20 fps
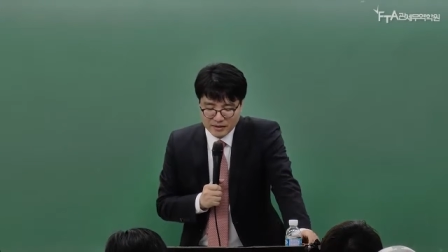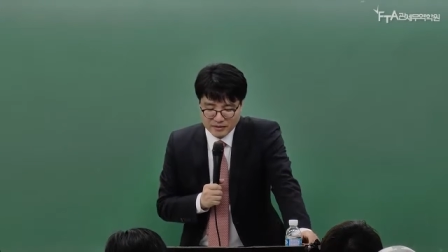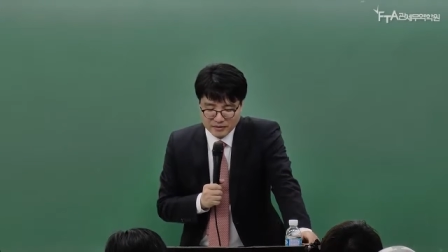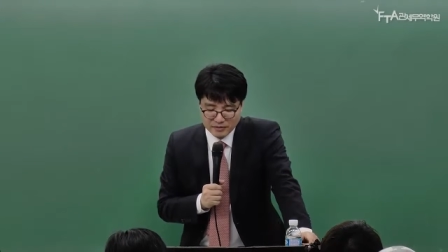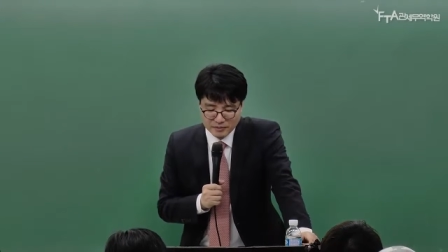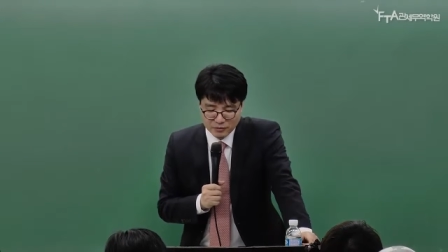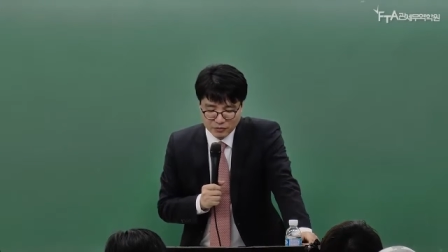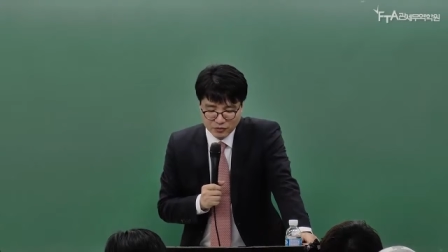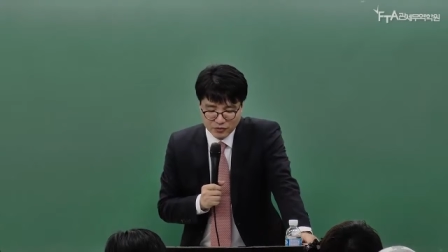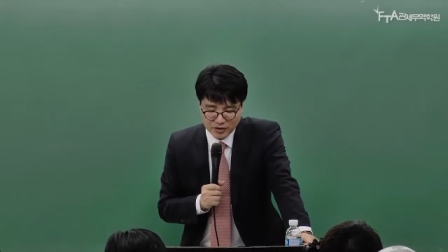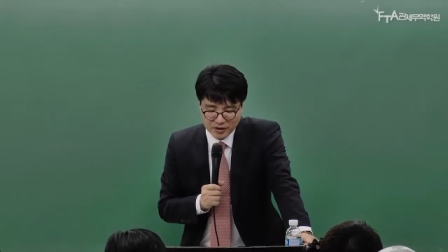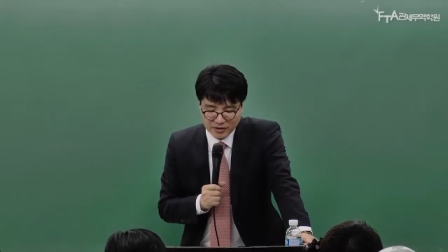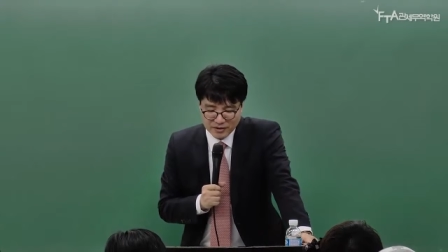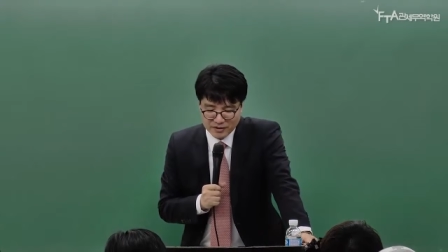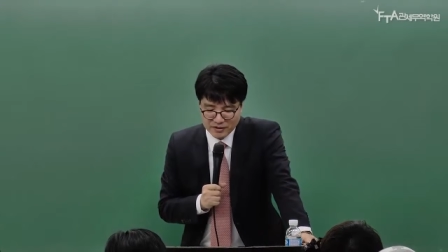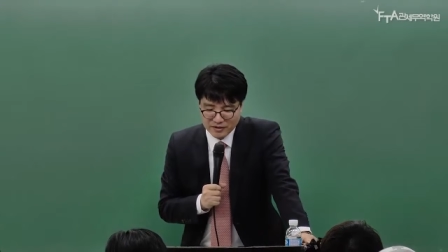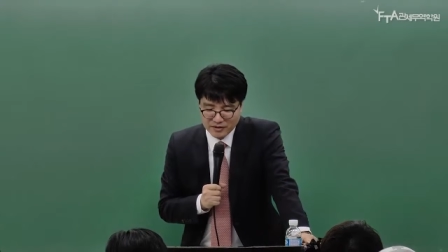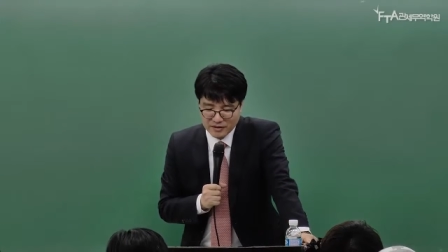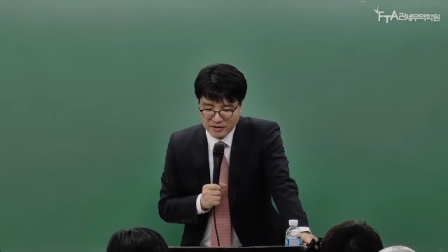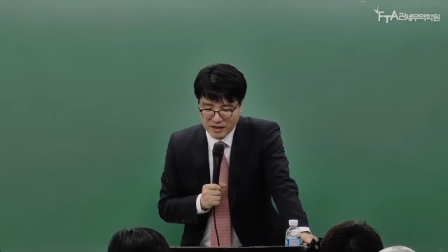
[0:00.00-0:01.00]
어,
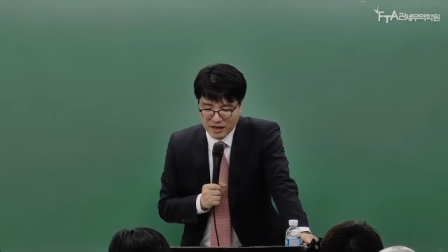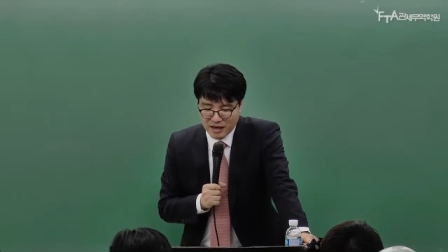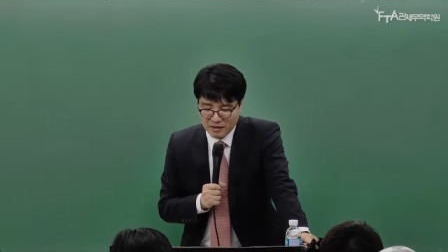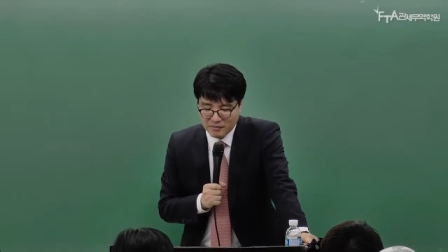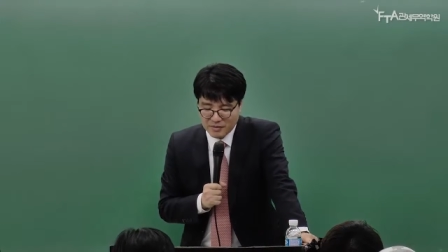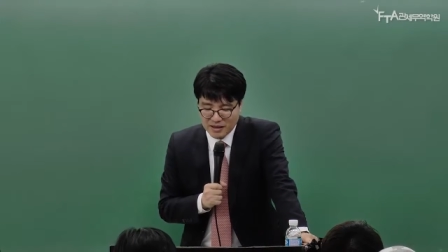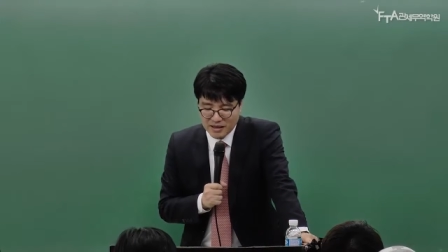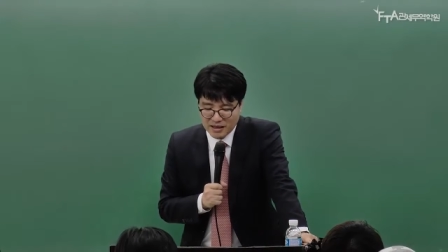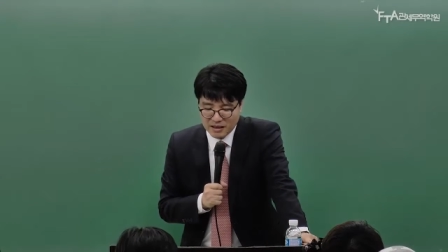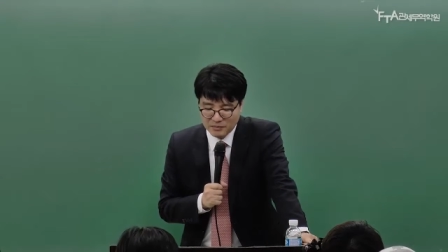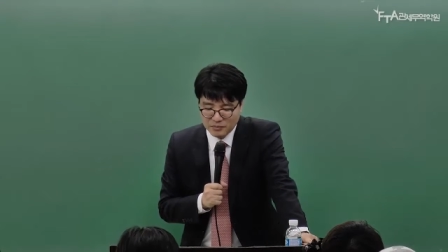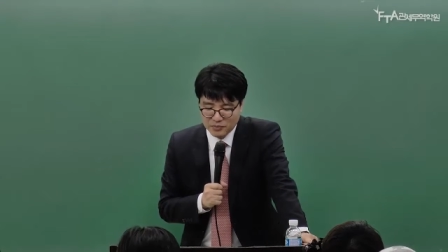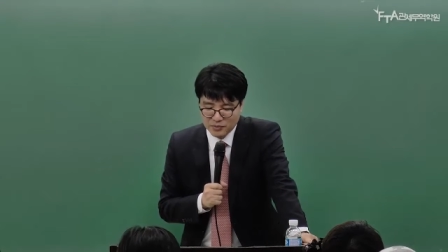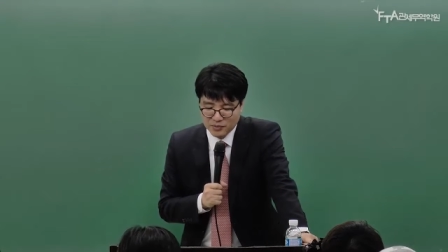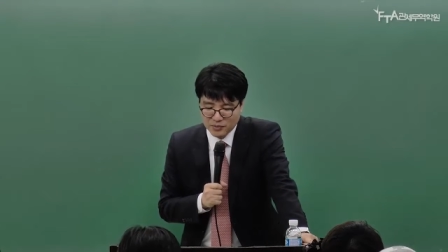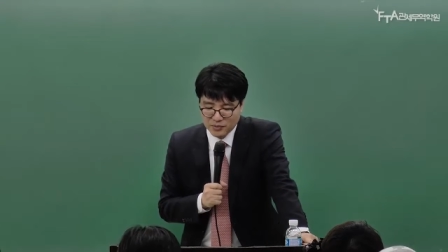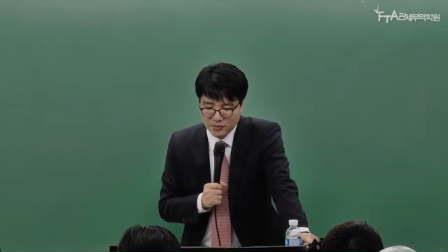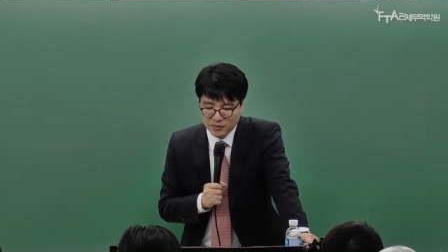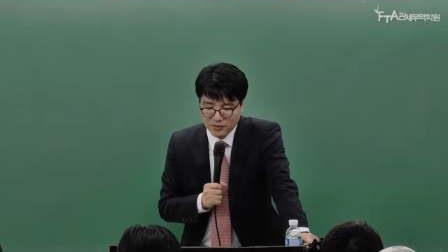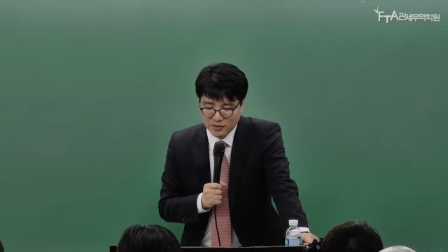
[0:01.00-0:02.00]
문제들은 아마
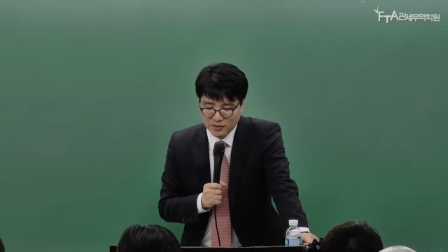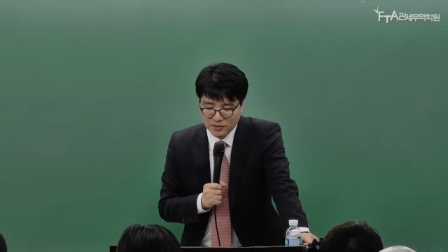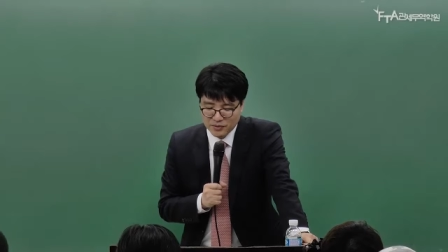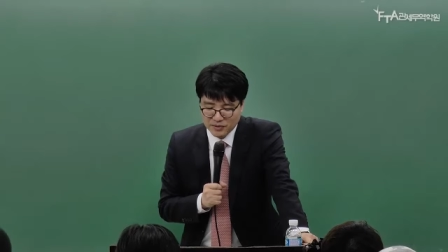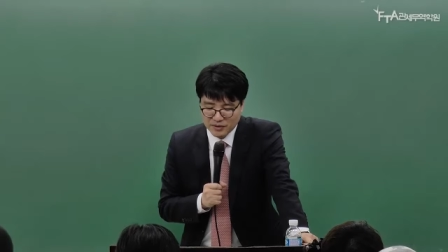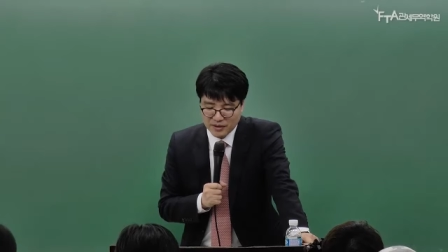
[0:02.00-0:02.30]
앞으로